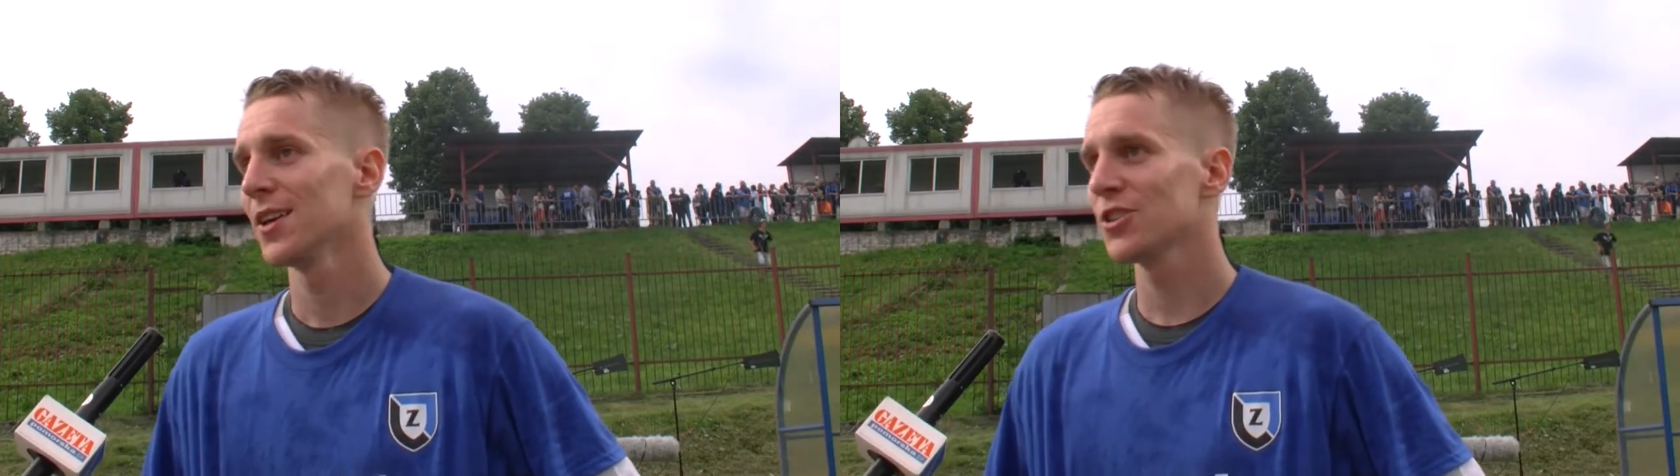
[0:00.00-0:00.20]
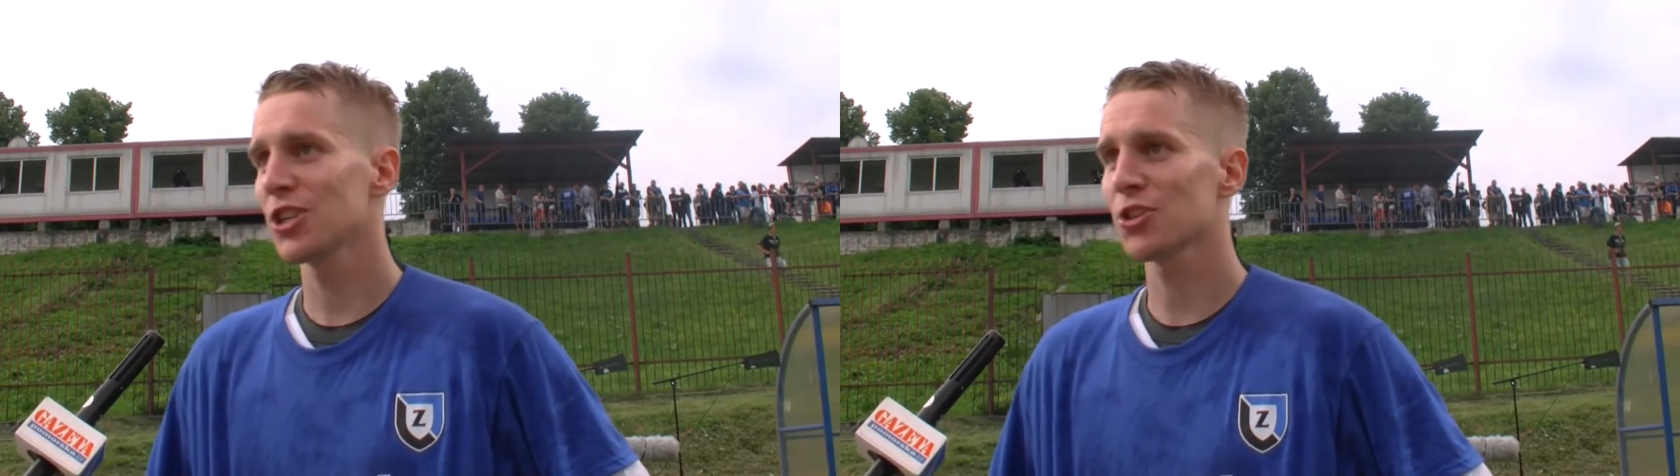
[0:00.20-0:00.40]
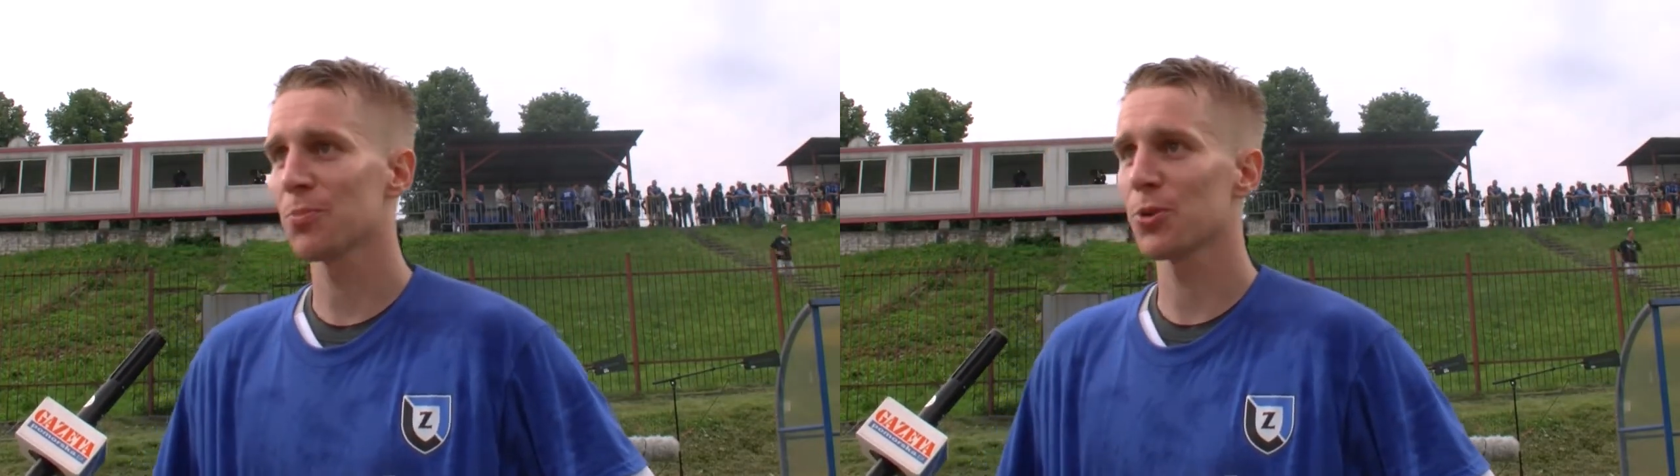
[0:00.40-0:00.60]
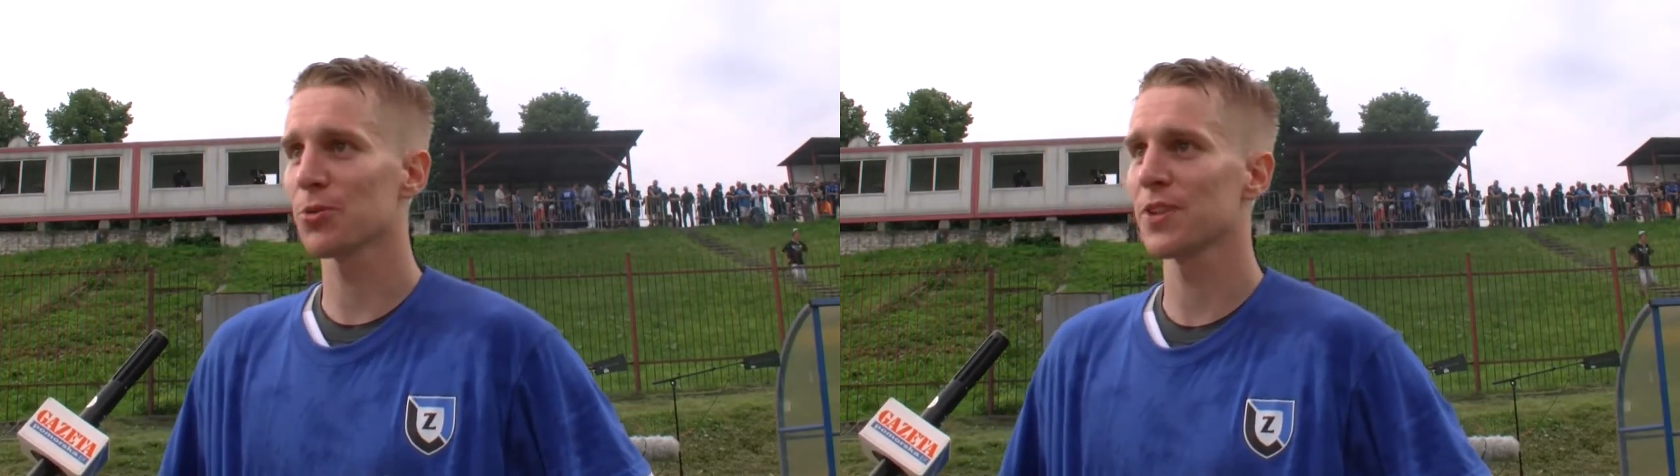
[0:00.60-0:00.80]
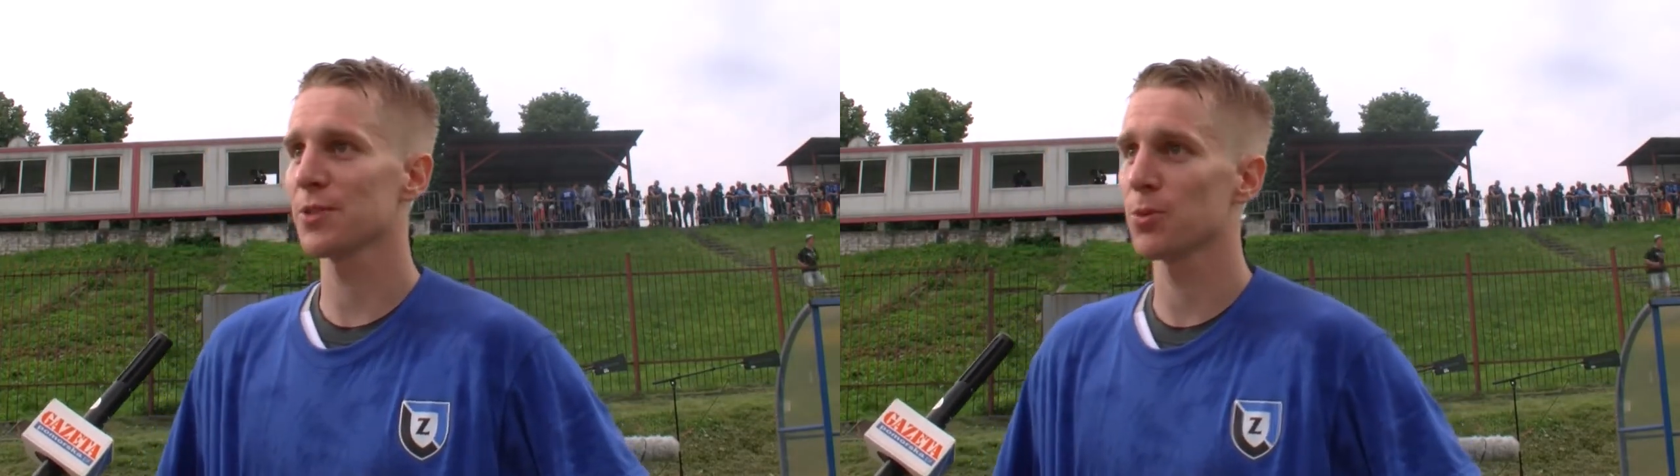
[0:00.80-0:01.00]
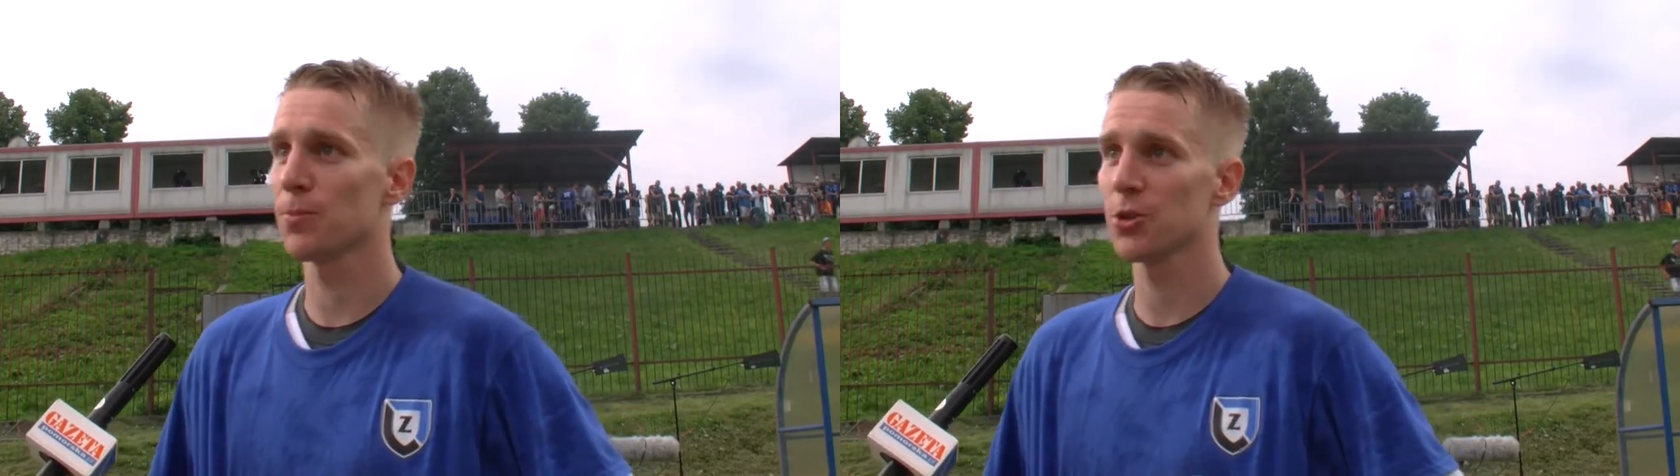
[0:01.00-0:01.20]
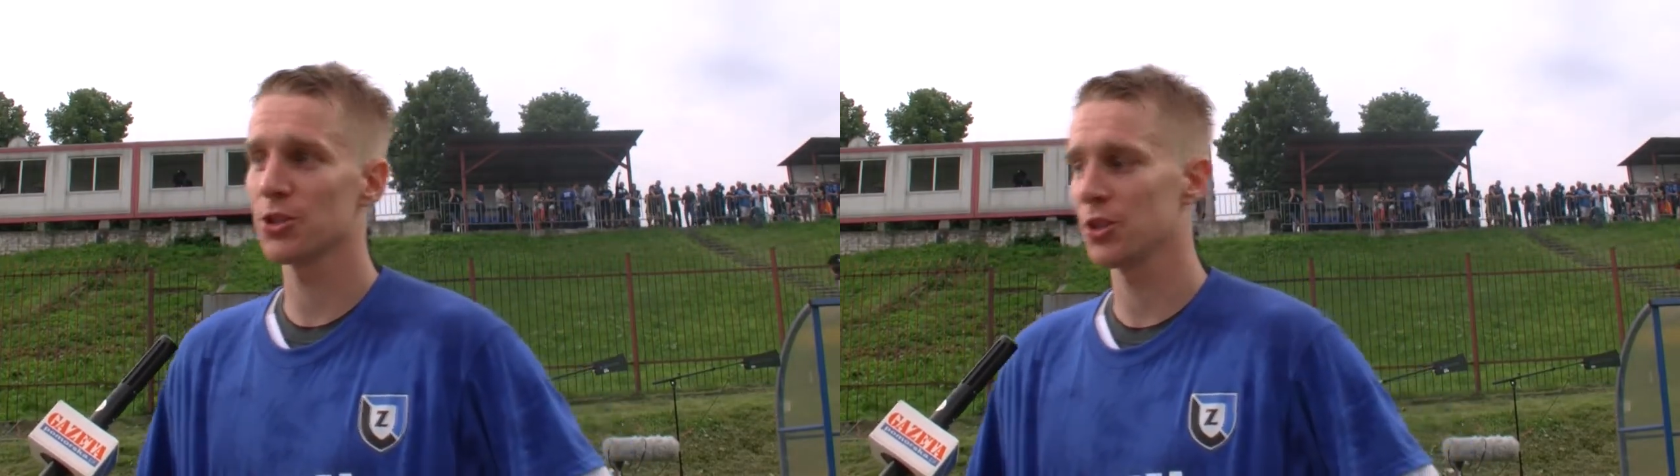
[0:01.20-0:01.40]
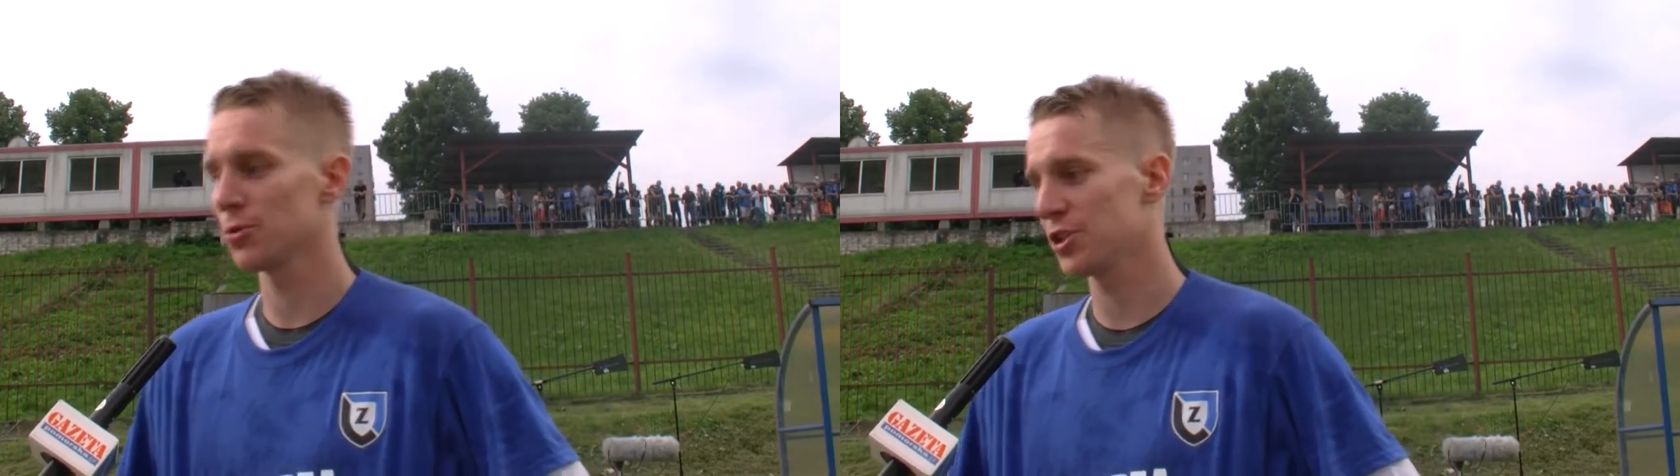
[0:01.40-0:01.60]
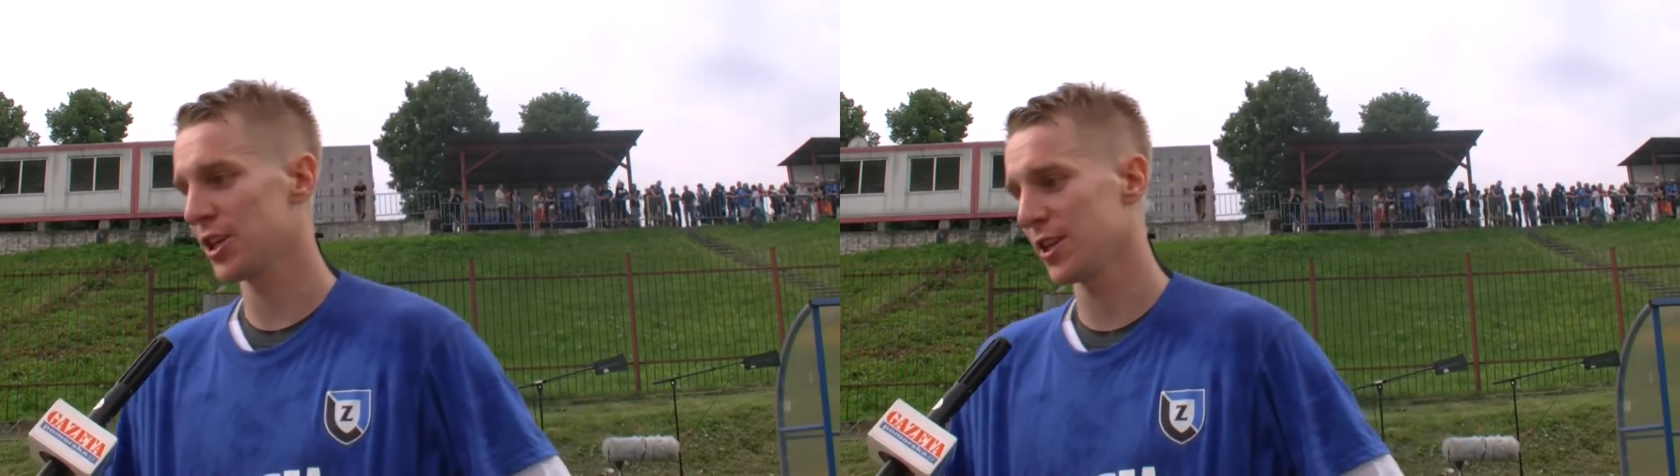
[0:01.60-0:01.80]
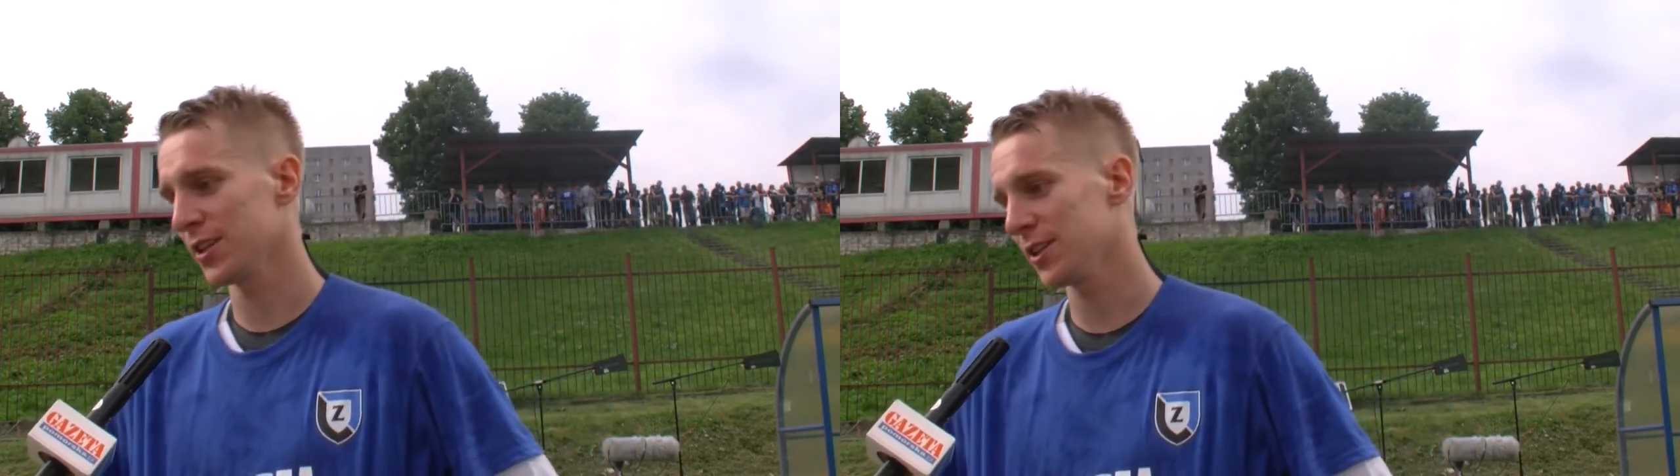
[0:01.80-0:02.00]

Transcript: ciężko porównać, bo, bo inni ludzie